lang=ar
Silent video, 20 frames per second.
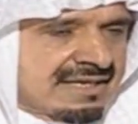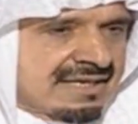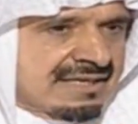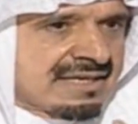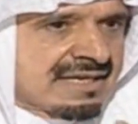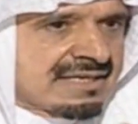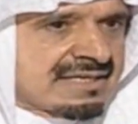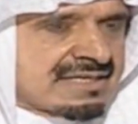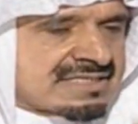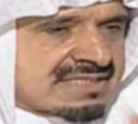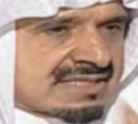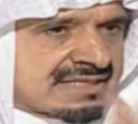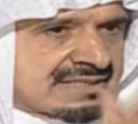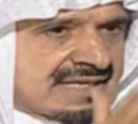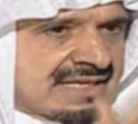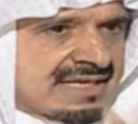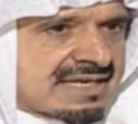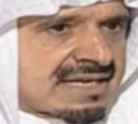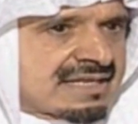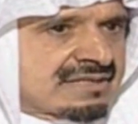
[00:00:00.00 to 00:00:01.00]
أن تصير
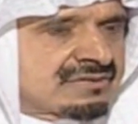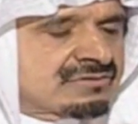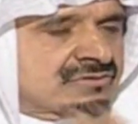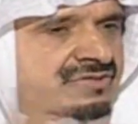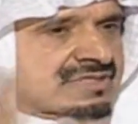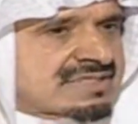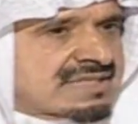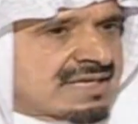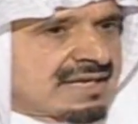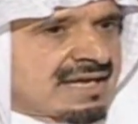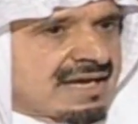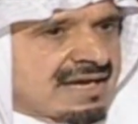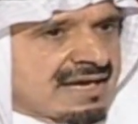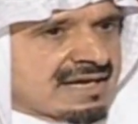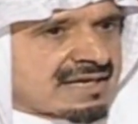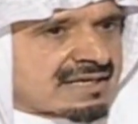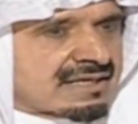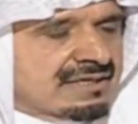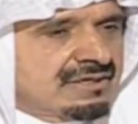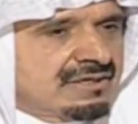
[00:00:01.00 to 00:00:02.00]
تيارات تقصي
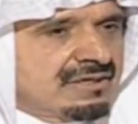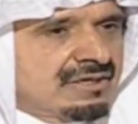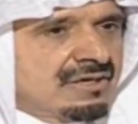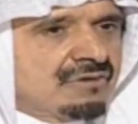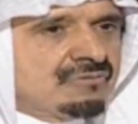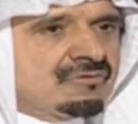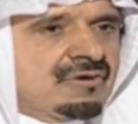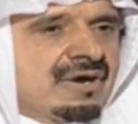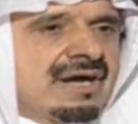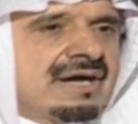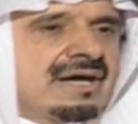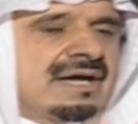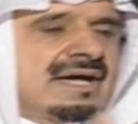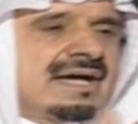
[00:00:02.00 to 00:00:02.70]
الآخر و